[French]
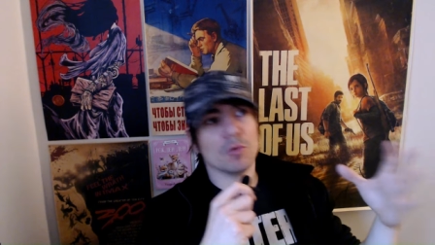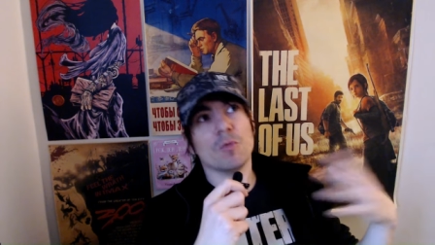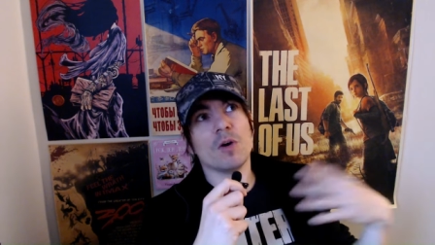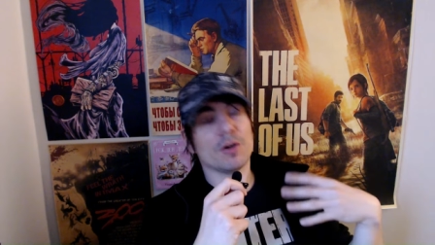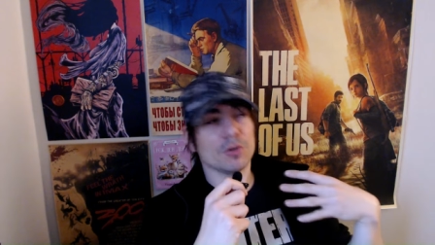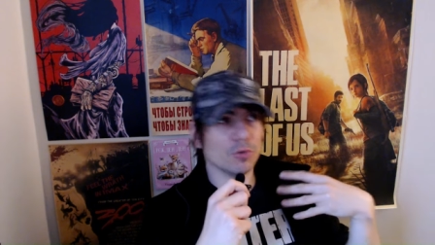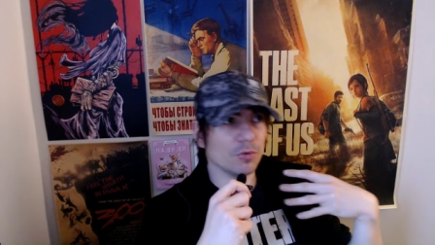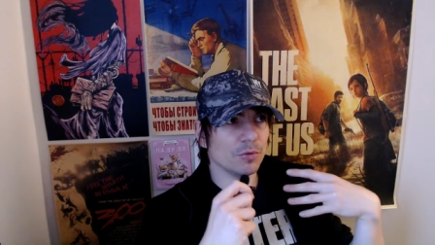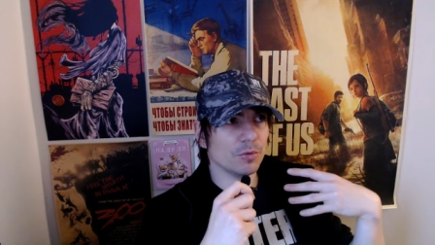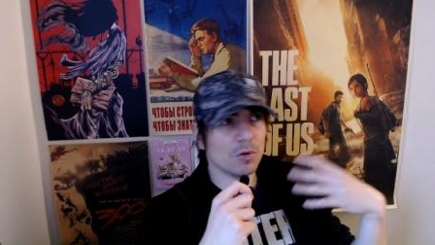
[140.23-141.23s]
Bon, moi,
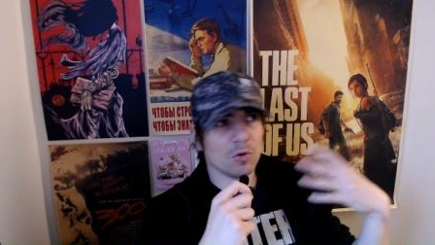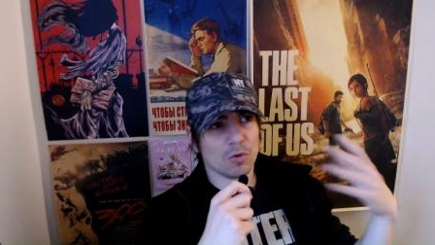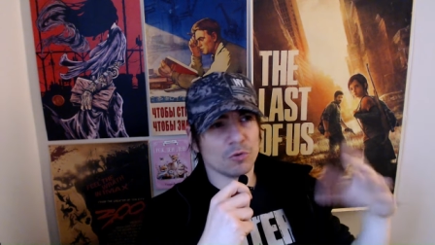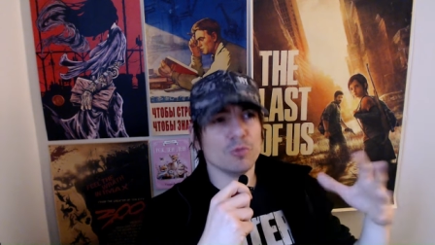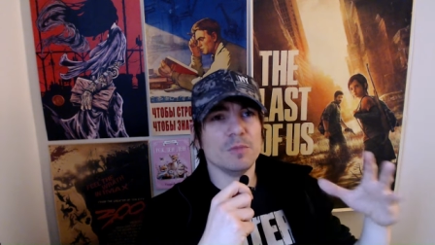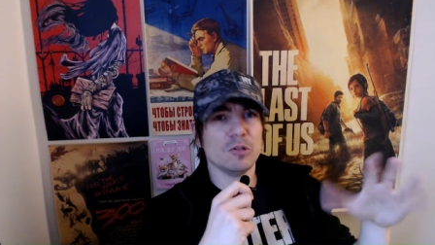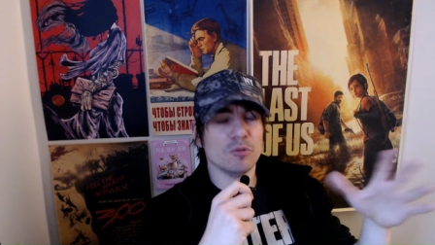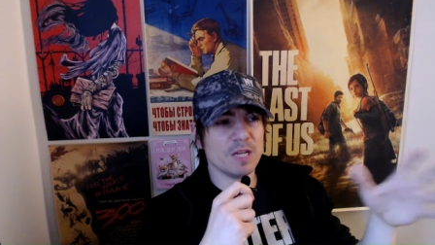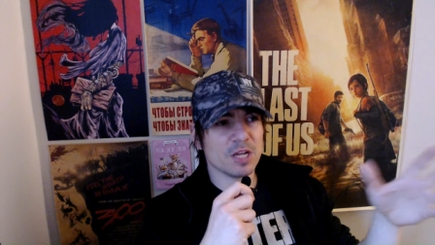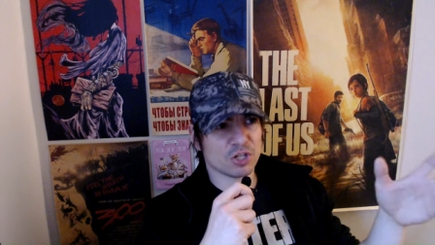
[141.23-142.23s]
euh, en
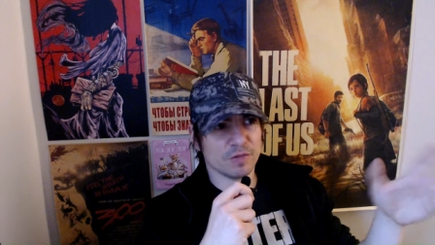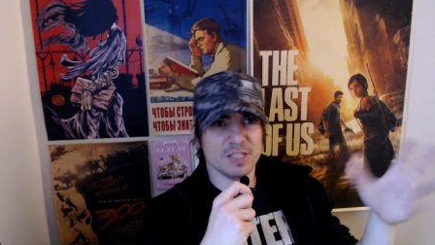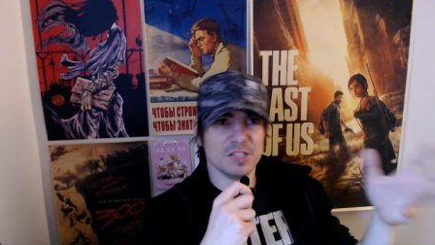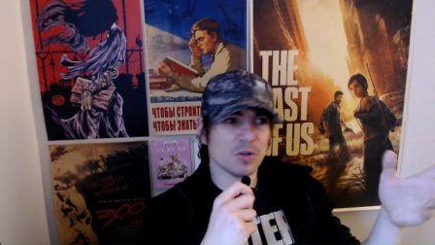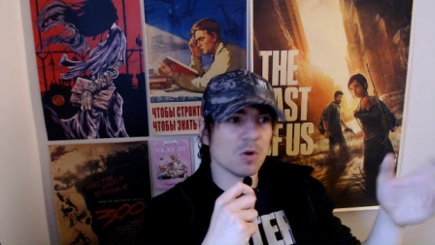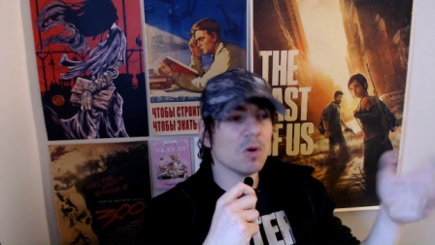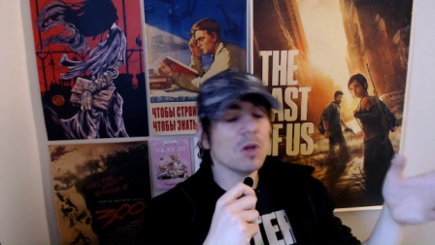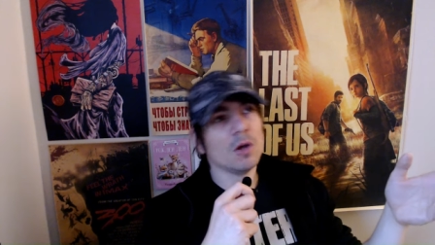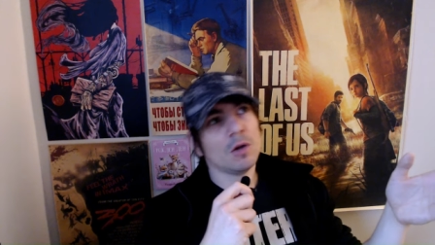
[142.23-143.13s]
2000-2001, j'avais 10 ans.